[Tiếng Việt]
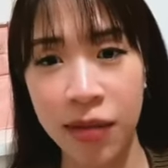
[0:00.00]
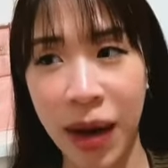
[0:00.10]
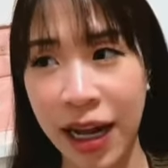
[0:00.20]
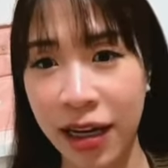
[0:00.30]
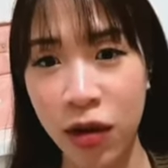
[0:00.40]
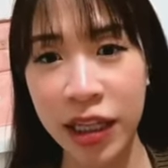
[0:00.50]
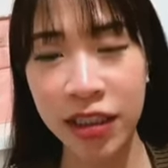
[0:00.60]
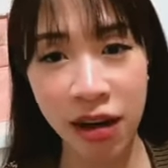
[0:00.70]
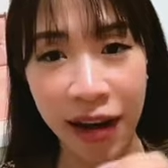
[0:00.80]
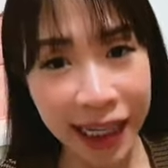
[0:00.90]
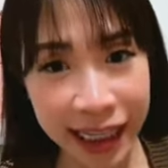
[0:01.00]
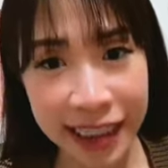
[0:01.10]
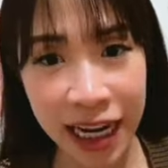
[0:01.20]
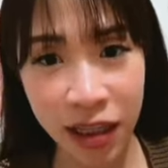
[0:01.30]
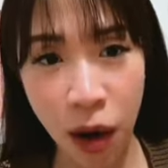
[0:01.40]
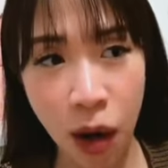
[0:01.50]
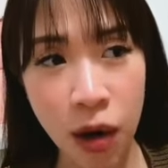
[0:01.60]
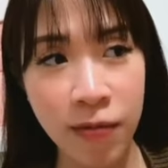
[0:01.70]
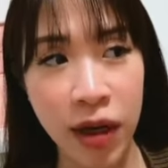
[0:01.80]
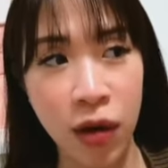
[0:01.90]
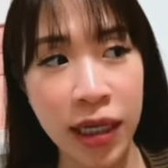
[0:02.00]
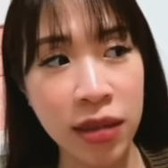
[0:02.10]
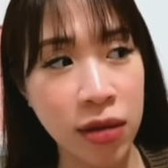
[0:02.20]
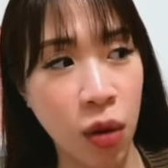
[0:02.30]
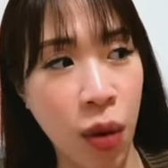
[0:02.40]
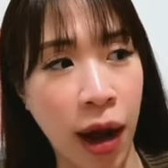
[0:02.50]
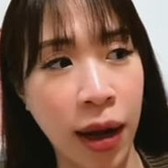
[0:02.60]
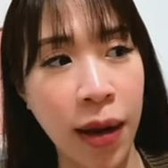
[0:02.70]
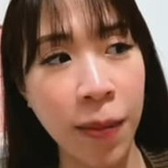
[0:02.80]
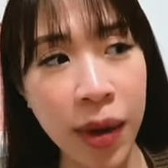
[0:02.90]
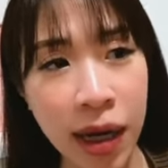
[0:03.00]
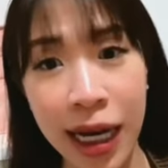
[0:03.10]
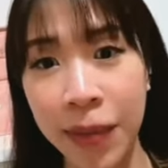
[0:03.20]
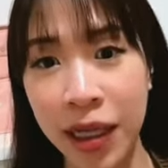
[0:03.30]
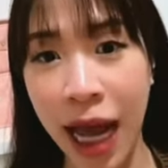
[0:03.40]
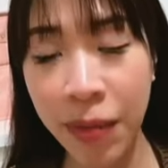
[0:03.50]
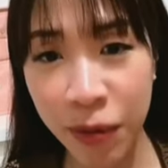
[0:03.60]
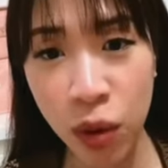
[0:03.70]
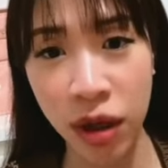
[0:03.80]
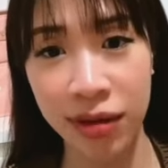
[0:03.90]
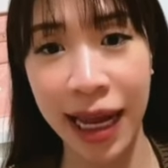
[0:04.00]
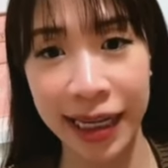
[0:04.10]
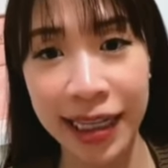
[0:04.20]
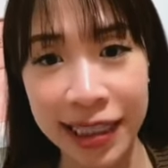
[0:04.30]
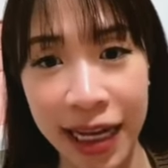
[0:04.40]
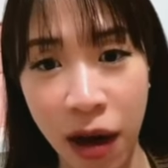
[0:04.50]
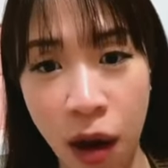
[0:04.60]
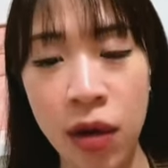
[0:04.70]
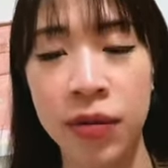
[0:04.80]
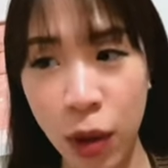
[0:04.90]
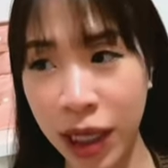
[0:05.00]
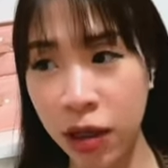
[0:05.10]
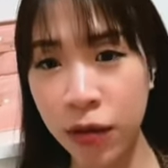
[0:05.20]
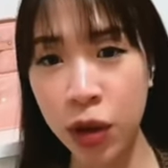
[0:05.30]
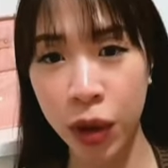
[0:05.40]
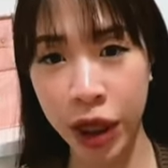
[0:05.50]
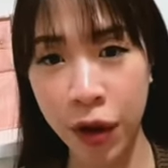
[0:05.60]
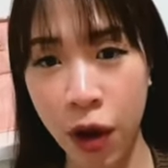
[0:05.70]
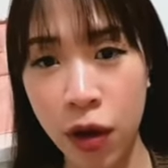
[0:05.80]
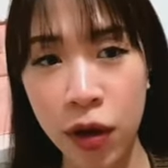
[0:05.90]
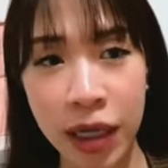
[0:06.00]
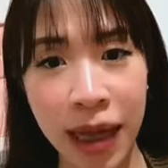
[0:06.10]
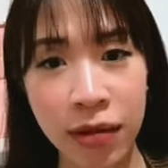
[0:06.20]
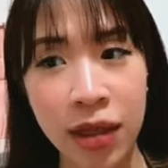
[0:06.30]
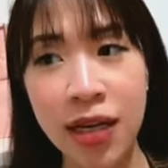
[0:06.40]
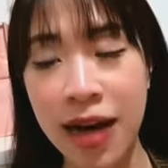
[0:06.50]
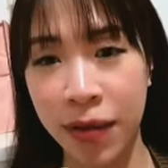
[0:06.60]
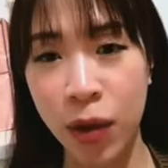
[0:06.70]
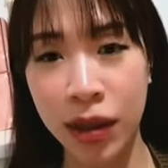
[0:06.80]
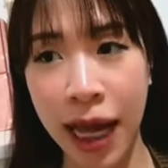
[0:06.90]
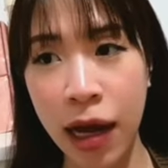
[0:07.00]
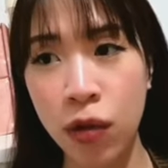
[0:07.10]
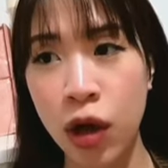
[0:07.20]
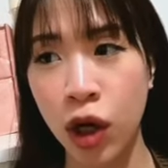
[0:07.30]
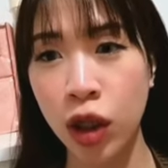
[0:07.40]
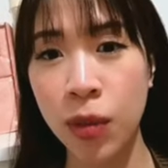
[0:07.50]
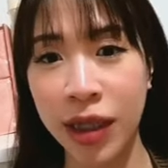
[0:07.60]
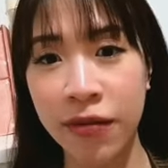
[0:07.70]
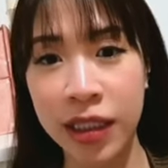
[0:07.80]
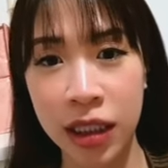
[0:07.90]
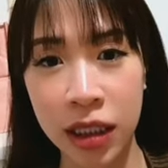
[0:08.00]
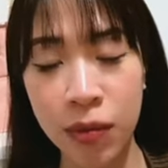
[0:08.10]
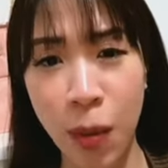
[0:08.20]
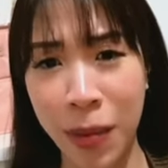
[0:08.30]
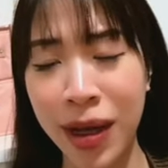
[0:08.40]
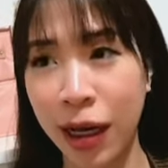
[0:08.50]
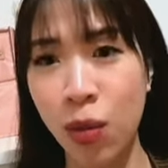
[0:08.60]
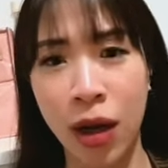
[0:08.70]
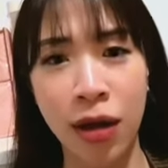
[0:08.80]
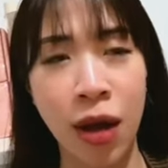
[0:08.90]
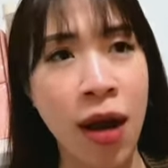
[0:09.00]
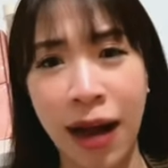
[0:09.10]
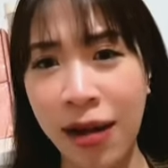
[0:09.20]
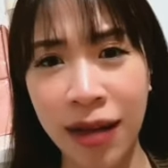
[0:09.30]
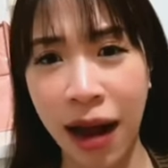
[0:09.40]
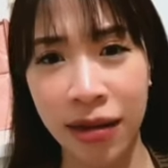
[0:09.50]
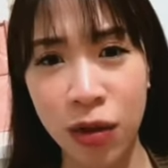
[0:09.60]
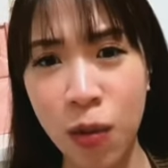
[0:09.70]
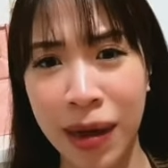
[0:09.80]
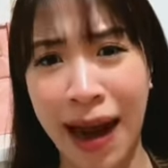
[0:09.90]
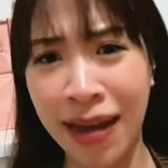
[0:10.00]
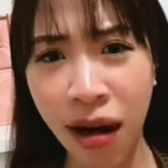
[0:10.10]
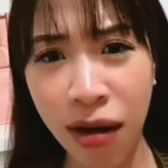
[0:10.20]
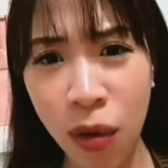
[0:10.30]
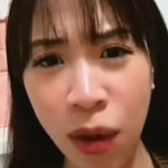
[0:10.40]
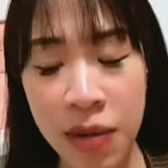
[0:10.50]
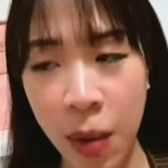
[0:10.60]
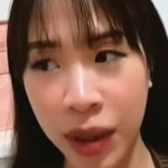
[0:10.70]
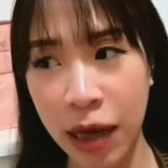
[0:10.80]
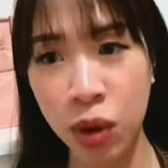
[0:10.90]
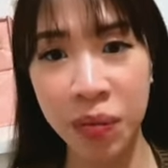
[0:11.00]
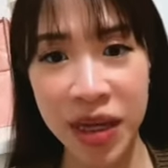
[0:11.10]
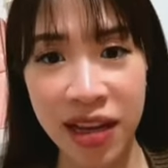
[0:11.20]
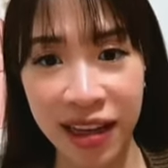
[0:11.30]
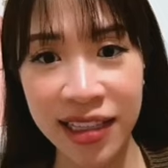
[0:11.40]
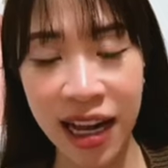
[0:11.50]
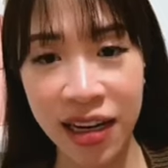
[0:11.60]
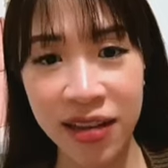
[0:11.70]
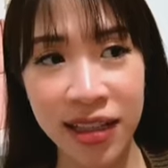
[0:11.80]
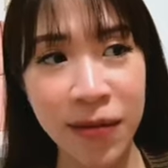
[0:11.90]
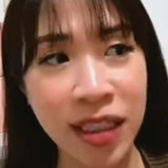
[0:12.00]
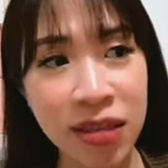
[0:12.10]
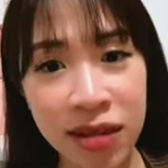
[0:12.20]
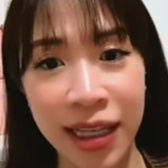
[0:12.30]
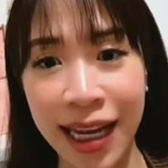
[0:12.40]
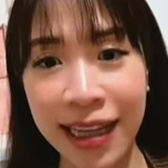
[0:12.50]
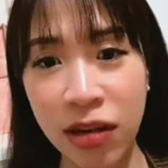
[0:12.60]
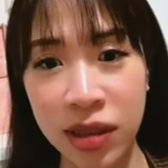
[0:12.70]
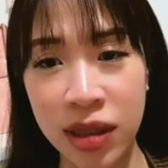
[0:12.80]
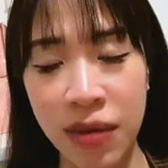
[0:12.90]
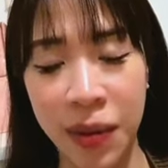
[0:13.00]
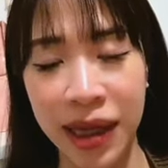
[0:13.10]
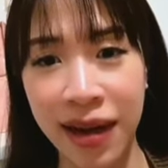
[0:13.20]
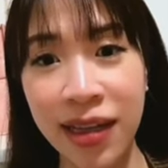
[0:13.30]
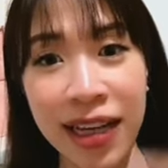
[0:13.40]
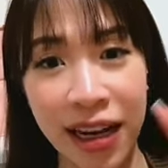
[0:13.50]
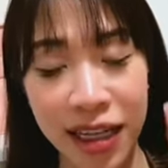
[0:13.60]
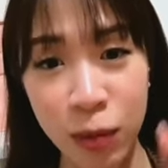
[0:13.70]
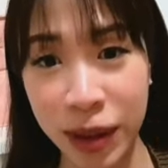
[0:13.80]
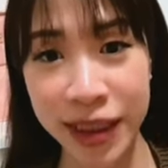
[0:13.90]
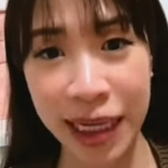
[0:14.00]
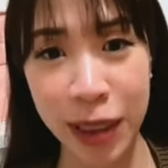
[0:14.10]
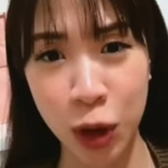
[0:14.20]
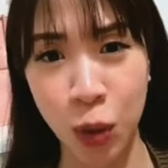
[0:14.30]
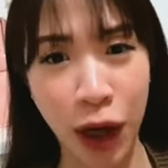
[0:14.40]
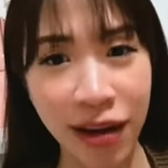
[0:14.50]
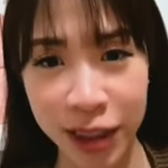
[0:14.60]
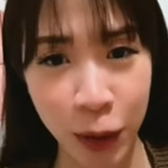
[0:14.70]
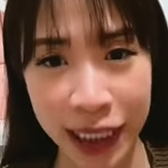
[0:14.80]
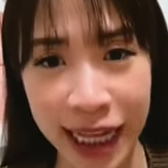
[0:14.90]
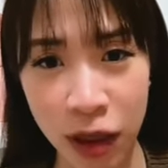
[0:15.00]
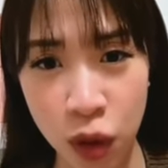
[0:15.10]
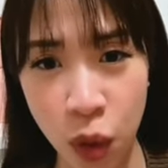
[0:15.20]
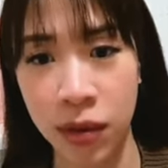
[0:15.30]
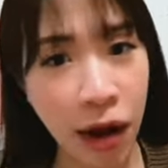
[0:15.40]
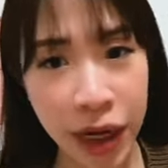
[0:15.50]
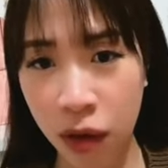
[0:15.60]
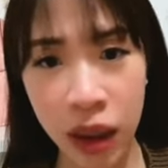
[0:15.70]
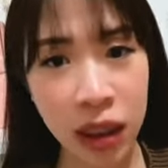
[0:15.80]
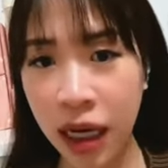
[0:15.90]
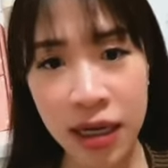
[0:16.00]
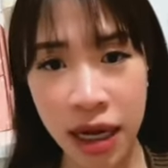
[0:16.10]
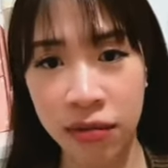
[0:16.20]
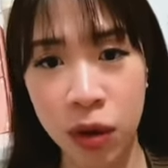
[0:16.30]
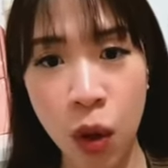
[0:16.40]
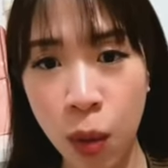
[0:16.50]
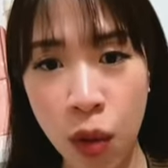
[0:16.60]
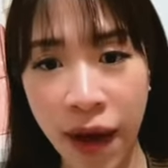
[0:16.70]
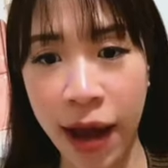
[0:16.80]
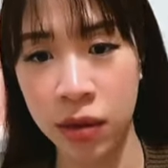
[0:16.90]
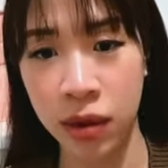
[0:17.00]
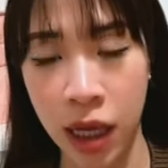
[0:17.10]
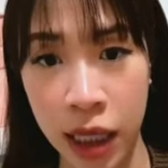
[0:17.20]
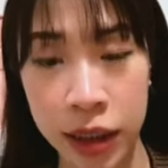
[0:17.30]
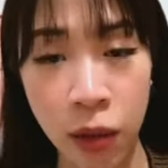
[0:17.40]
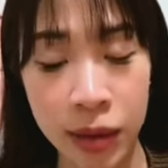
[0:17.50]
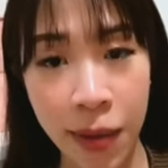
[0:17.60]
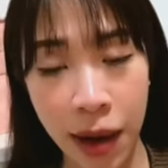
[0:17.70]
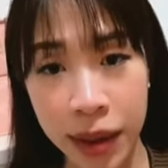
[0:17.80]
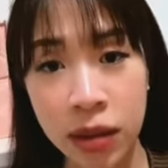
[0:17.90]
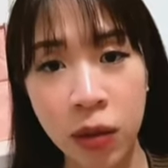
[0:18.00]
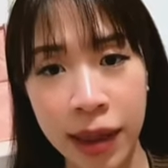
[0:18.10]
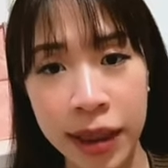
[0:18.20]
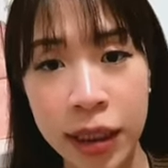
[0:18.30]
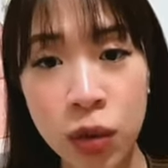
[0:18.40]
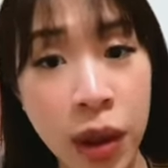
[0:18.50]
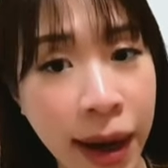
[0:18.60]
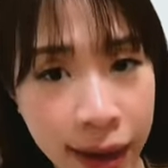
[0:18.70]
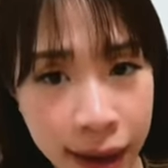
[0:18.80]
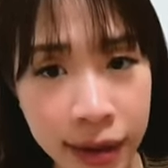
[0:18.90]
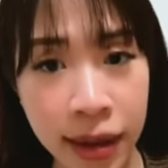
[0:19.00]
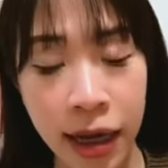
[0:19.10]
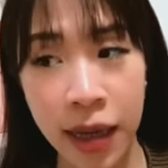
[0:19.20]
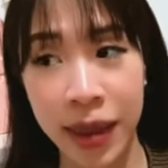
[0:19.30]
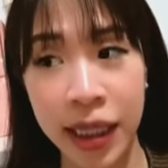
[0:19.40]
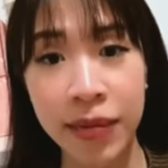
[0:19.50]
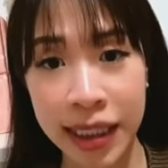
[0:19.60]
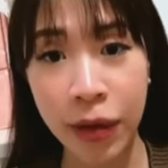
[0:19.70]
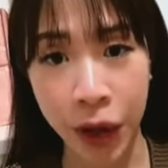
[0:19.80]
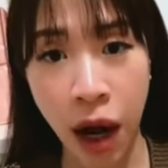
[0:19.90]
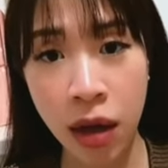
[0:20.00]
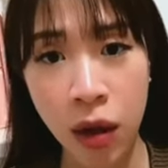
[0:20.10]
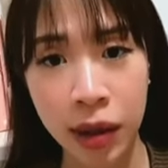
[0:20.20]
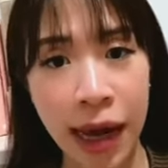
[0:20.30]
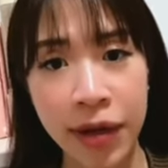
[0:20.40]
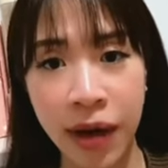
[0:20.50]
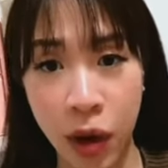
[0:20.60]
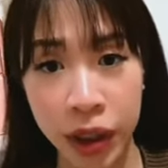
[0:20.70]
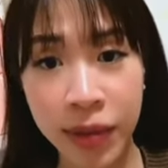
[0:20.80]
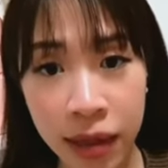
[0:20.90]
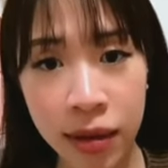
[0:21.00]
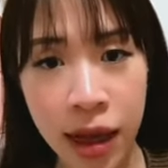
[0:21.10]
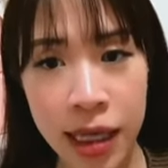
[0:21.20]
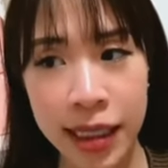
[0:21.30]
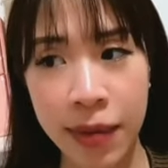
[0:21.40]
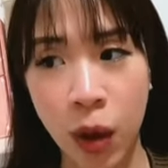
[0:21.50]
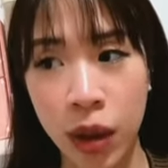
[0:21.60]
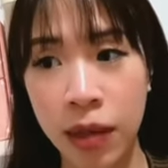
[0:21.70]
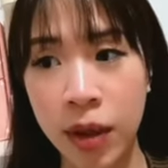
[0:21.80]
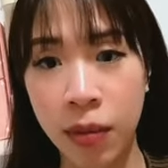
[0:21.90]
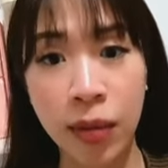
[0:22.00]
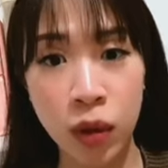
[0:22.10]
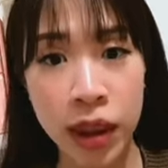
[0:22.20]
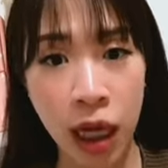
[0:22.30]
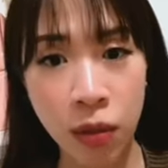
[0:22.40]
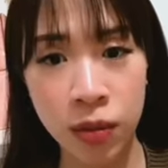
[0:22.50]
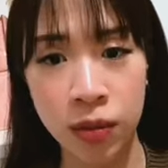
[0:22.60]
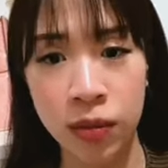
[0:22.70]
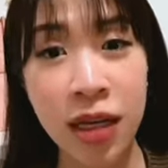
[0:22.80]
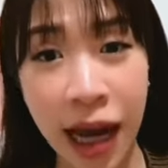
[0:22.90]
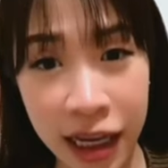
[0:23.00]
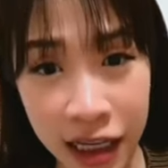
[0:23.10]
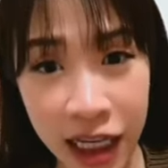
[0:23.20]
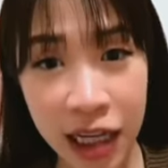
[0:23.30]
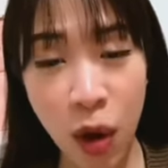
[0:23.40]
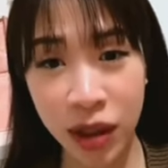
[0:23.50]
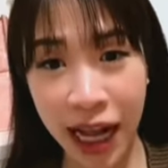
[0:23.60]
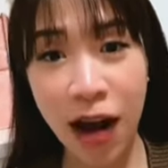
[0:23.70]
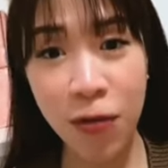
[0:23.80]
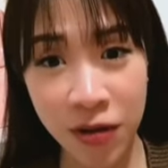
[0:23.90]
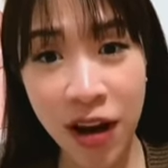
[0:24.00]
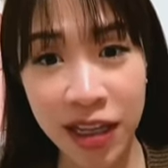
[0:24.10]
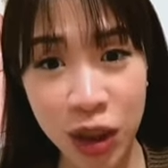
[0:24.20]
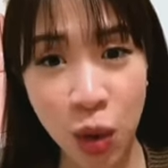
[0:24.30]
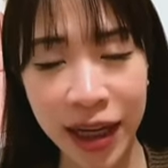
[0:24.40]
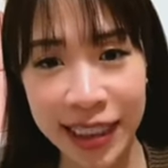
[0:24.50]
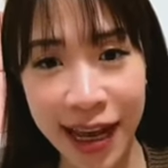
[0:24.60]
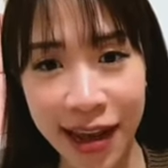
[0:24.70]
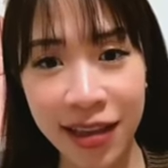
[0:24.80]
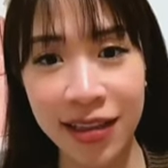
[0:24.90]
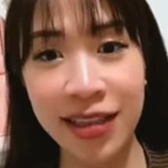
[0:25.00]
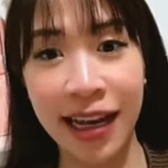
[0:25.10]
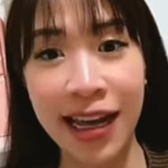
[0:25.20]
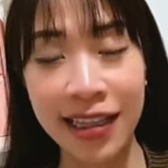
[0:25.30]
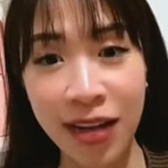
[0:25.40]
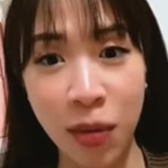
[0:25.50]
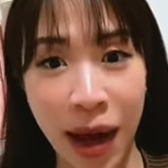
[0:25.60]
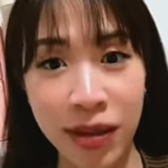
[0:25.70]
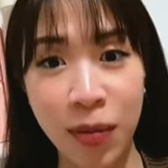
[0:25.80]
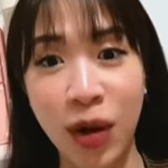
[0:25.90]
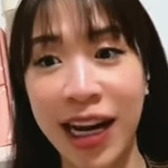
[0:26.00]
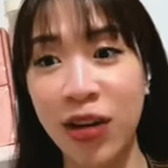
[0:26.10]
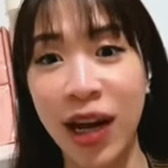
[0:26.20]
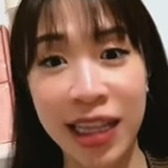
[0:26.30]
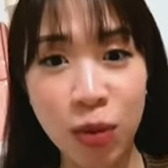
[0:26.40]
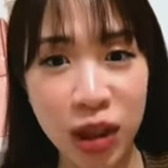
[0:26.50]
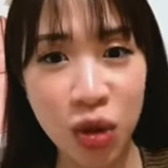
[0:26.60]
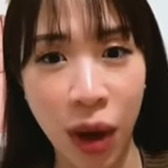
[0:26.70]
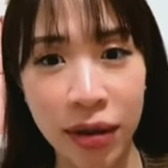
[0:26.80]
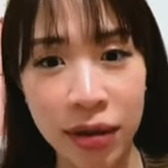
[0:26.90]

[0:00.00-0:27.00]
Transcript: mà thằng đấy nó lại dừng ở ngay khách sạn đó và nó đã dừng được khoảng 15 đến 20 phút ở tại cái khách sạn đó tụi tao cứ vừa đuổi theo nó con em tao thì liên lạc với bọn tao nó cho bọn tao vị trí bọn mày biết cái lúc đấy là căng thẳng đến lúc mà ná thở luôn mà bọn tao chuẩn bị đến cái khách sạn đấy thì tao vẫn chưa thấy cái ép nó rời đi và bọn tao đã khẳng định trăm phần trăm là chúng nó đang ở trong cái khách sạn đó rồi tao đeo kính lên liền đội mũ vào chồng tao bảo bây giờ chúng tao sẽ đi xuống dưới bắc kinh để mà tìm cái xe của nó còn tao đi vào hỏi cái tân xem có thêm được manh mối gì không thì ngay khi bọn tao vừa định xuống cái xe ấy, thì cái e thác nó báo rằng bọn này nó lại tiếp tục di chuyển